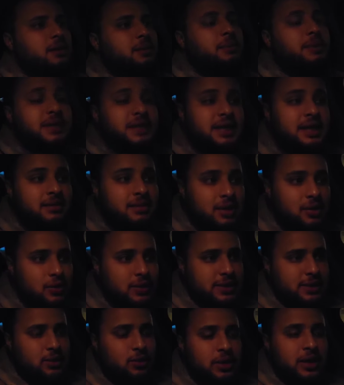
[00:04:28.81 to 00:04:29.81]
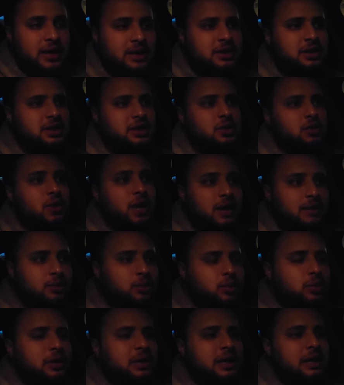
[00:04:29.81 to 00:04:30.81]
من ديما نوصلوا لهذا الشيء
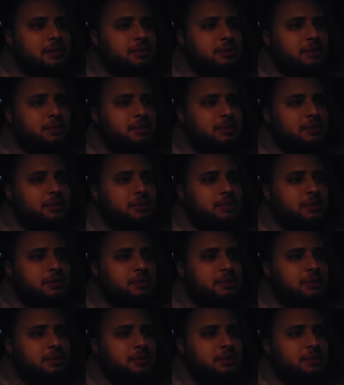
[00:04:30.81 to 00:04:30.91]
والحمد لله